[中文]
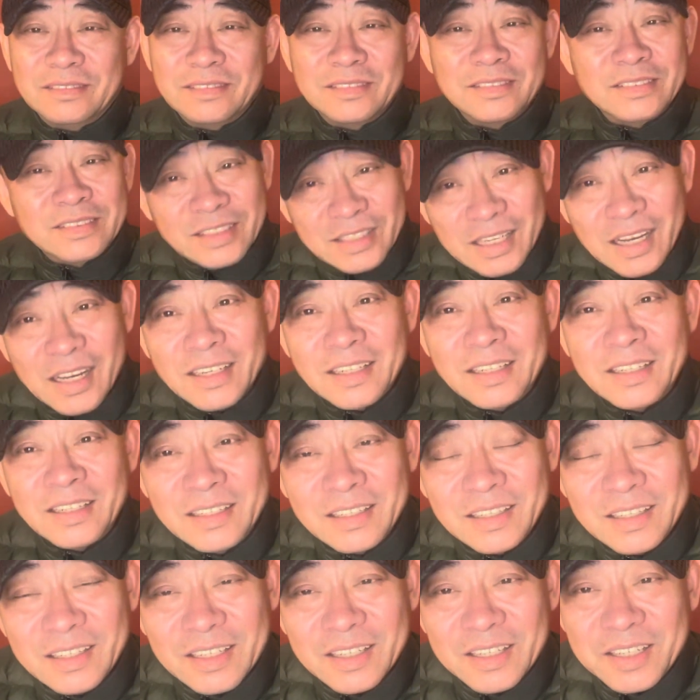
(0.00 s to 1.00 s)
你看看
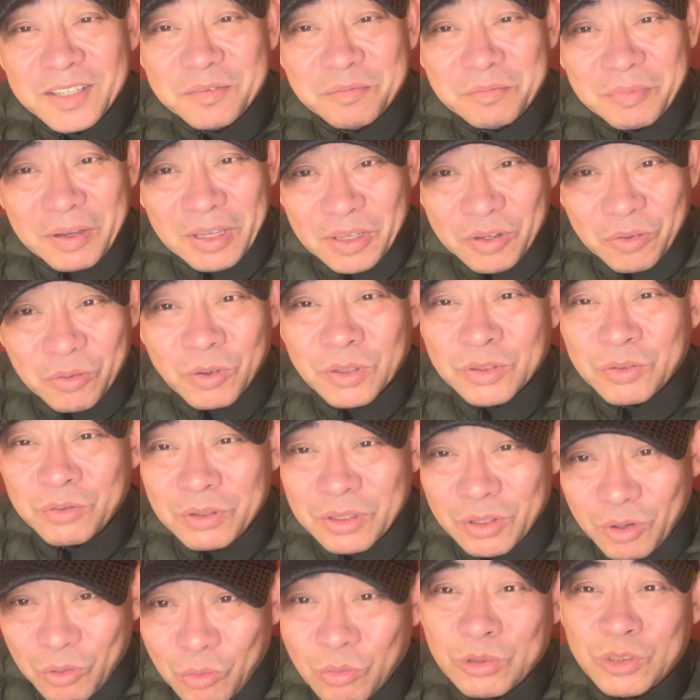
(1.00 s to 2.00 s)
美国对
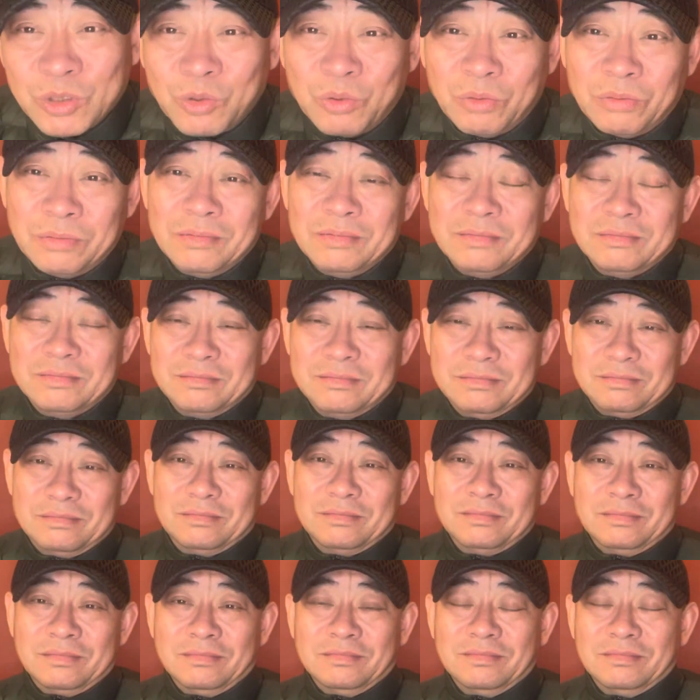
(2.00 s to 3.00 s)
欧洲，
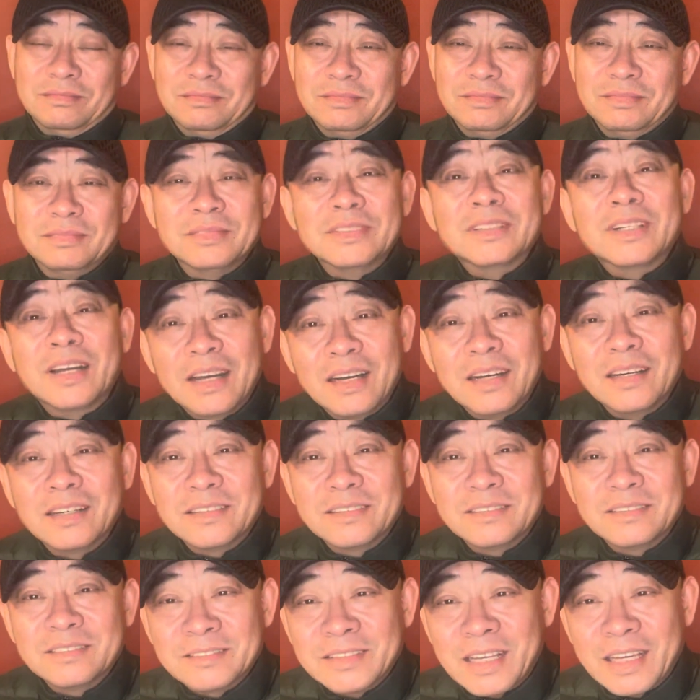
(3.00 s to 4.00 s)
嗯，你看
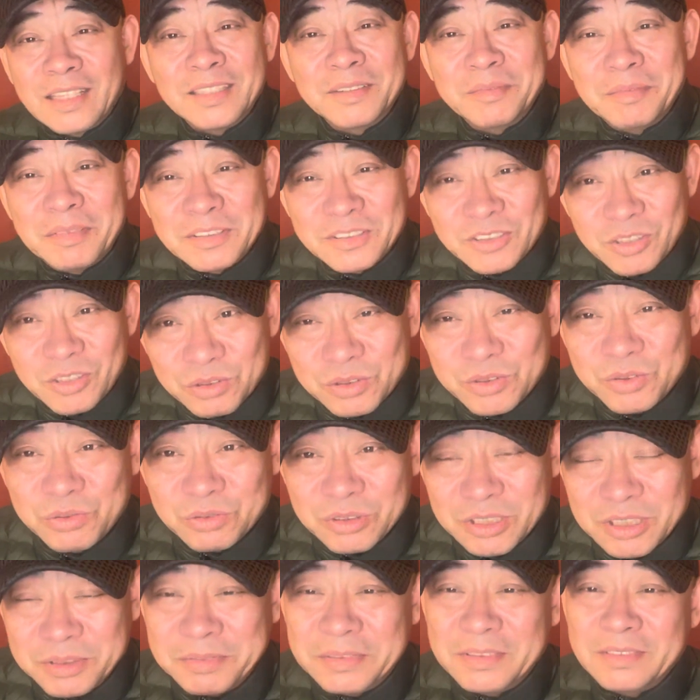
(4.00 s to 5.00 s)
他这帮小兄
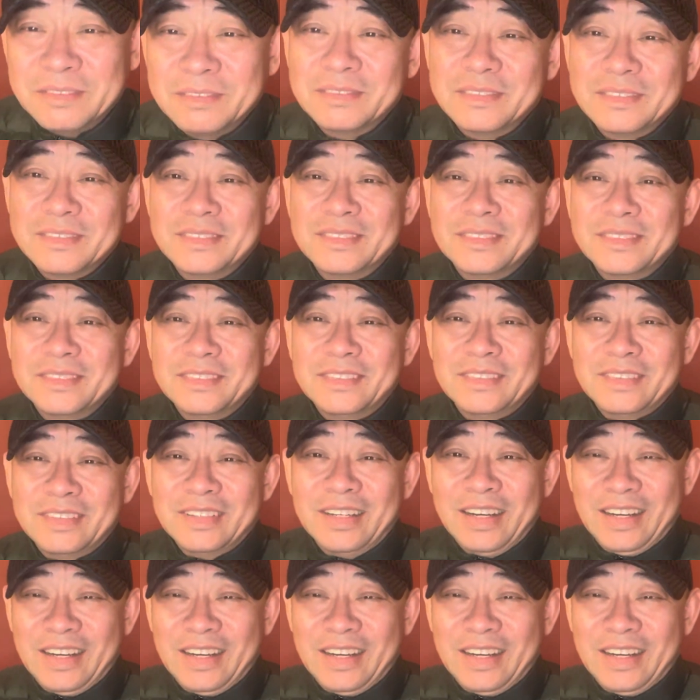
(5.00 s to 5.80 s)
弟，们，哈